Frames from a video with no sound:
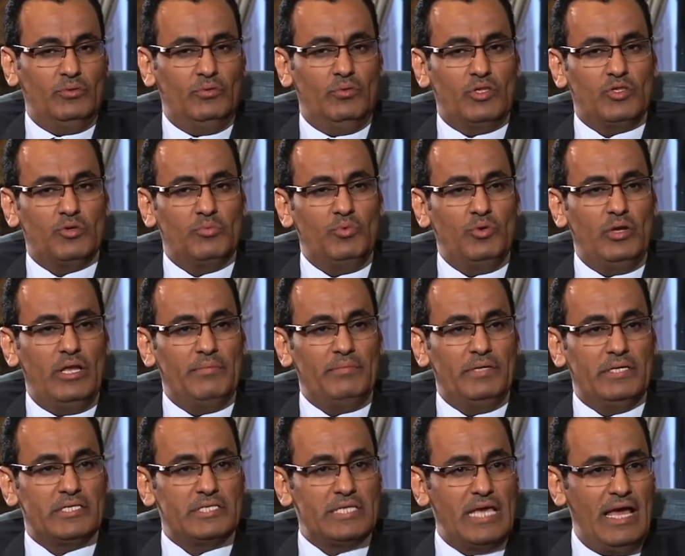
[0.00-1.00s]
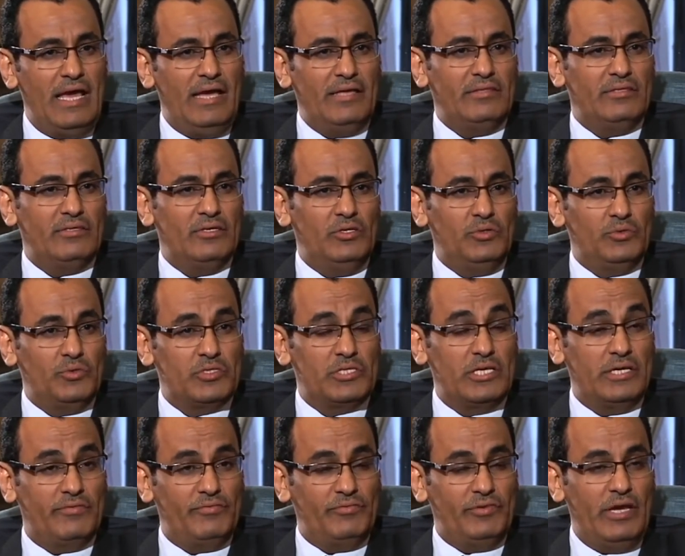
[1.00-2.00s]
وسمو الأمير ساعد
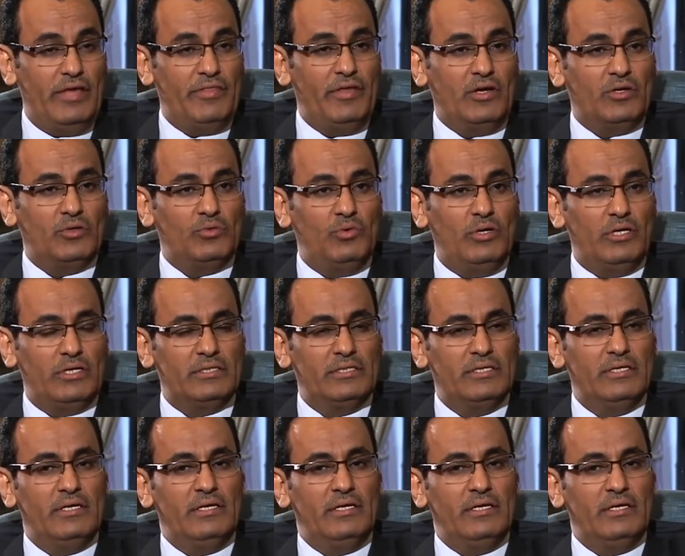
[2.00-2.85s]
اليونيسيف في هذاك الوقت